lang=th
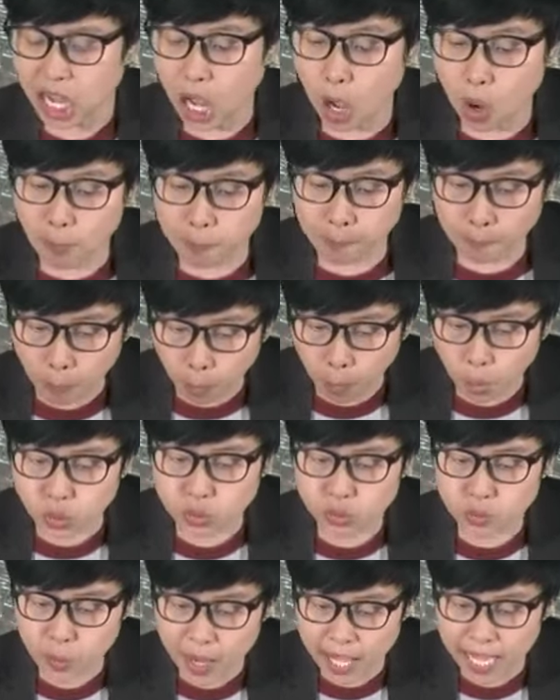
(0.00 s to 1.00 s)
เขาพู
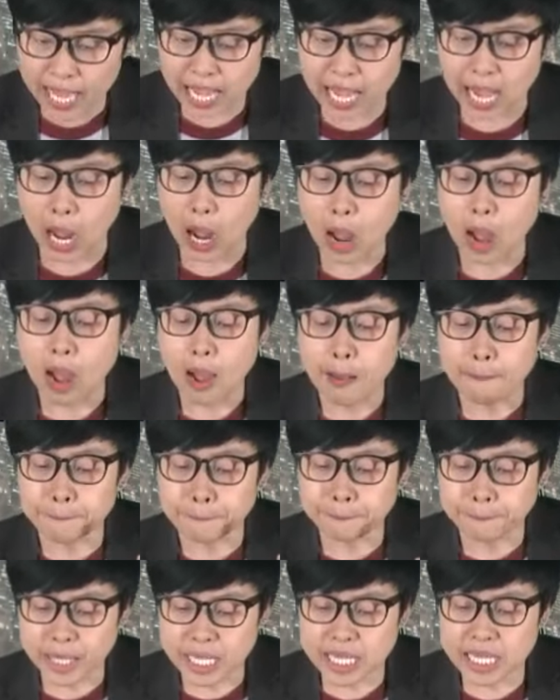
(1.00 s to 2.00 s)
ดว่า
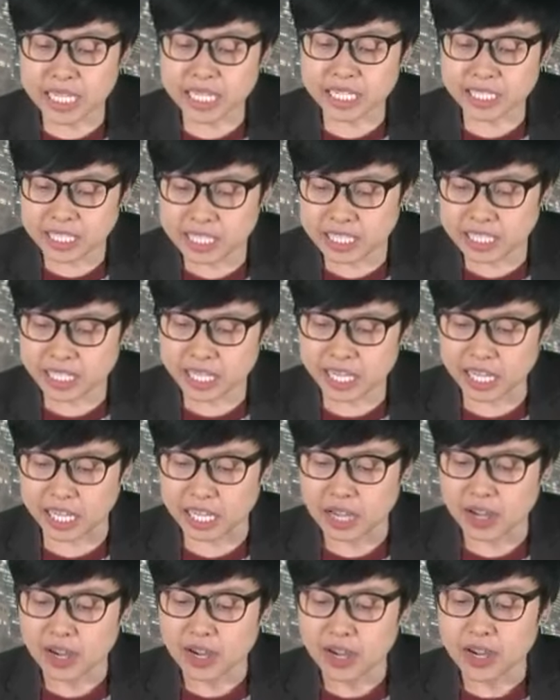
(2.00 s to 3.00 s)
ปีนี้เนี่ย